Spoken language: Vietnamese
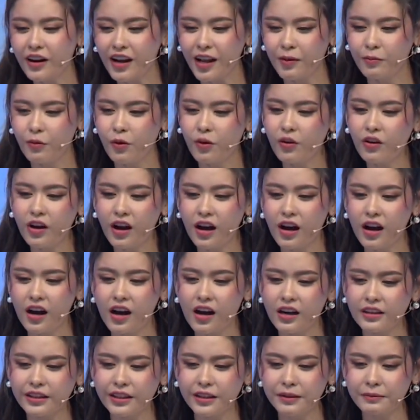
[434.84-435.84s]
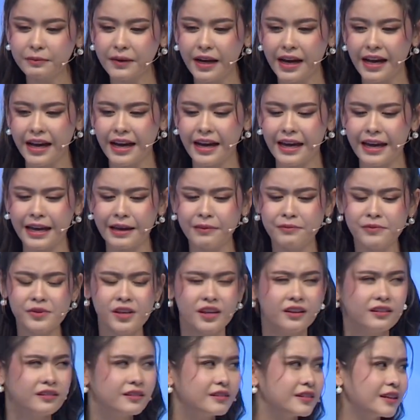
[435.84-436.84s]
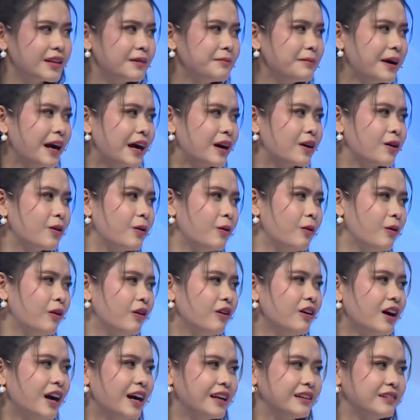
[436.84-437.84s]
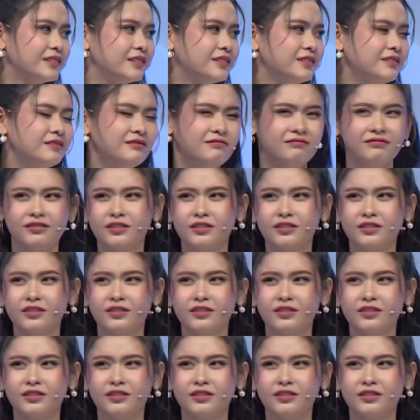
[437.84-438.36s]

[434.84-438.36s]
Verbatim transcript: rất là muốn hơn, nhưng mà em nhìn cái mặt của ảnh